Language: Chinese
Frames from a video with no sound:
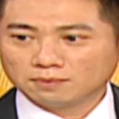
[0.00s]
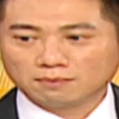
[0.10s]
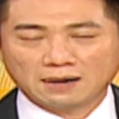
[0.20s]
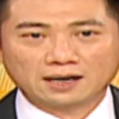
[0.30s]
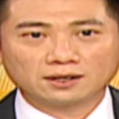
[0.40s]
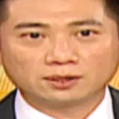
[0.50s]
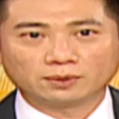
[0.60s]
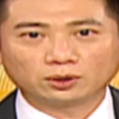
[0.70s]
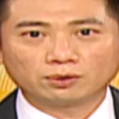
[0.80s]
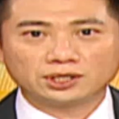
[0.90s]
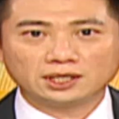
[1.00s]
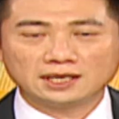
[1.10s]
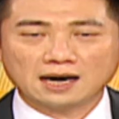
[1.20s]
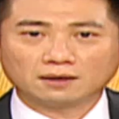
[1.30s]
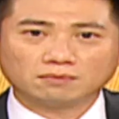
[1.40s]
买个什么东西一
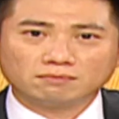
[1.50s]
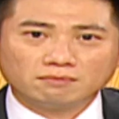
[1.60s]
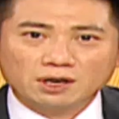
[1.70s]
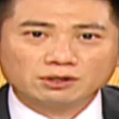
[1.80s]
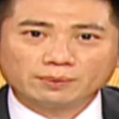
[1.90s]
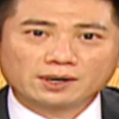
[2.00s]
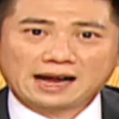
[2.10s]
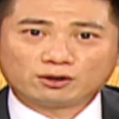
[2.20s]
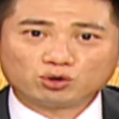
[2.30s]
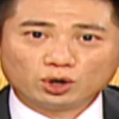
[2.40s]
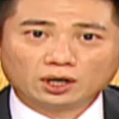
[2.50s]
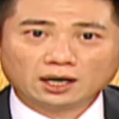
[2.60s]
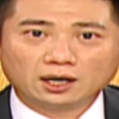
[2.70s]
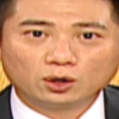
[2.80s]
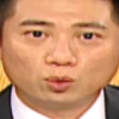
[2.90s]
样，没有什么感觉，
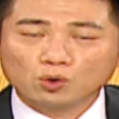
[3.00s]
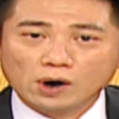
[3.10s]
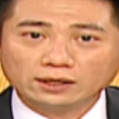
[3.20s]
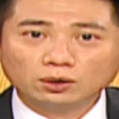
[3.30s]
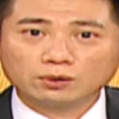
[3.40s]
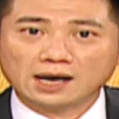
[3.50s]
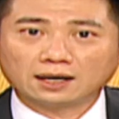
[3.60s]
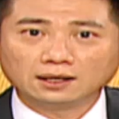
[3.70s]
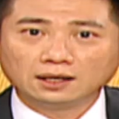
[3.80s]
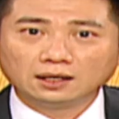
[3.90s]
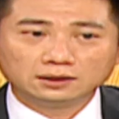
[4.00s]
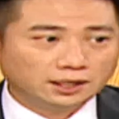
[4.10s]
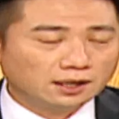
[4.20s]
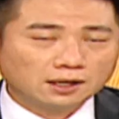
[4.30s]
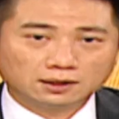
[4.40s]
无关痛痒。
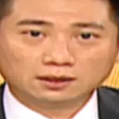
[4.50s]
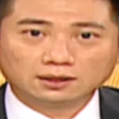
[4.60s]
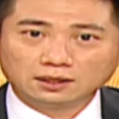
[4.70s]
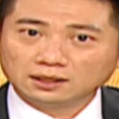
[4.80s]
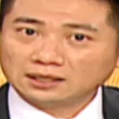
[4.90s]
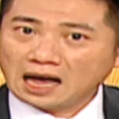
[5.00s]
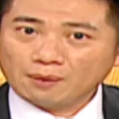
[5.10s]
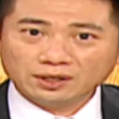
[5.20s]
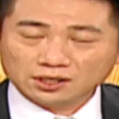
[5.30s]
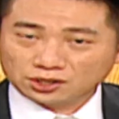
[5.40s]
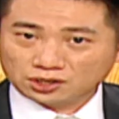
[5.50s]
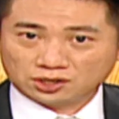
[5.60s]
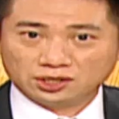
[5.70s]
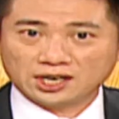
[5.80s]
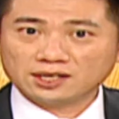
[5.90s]
第二个。他们的
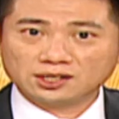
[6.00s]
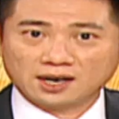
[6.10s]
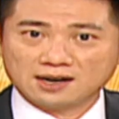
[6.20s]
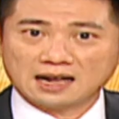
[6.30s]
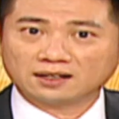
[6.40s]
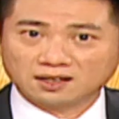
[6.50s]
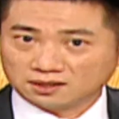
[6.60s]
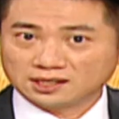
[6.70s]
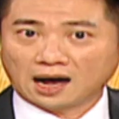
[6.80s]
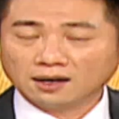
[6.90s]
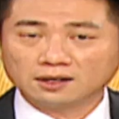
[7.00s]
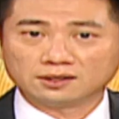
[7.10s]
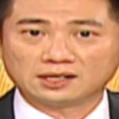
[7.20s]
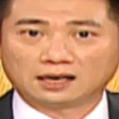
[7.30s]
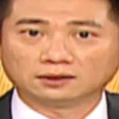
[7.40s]
时间是可以拉的很长很
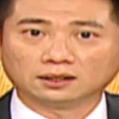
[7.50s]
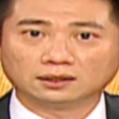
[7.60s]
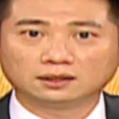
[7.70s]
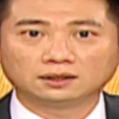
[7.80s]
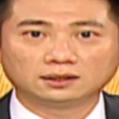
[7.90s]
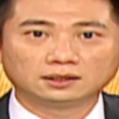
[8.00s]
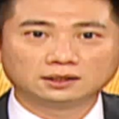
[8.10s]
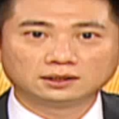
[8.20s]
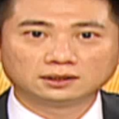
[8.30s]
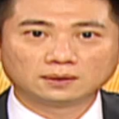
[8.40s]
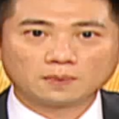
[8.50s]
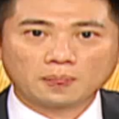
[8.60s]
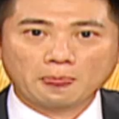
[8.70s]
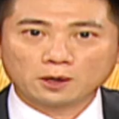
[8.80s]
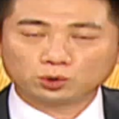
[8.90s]
长的，
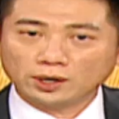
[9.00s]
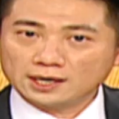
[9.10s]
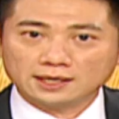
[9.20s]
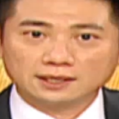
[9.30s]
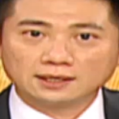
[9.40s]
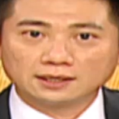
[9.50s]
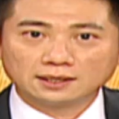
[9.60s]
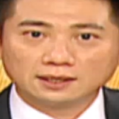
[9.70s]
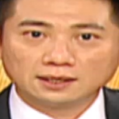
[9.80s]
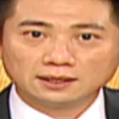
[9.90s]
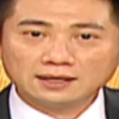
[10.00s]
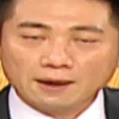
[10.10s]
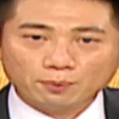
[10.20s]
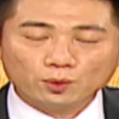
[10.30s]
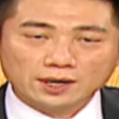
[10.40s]
所以内
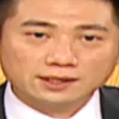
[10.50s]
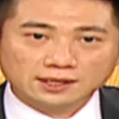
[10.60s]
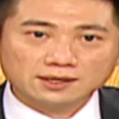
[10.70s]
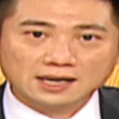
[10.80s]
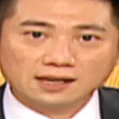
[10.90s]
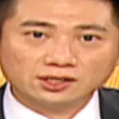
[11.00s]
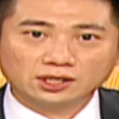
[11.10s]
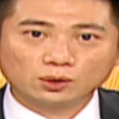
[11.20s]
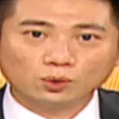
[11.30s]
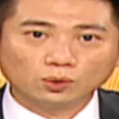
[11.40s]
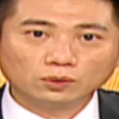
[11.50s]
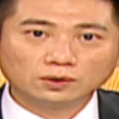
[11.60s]
部人增加持股，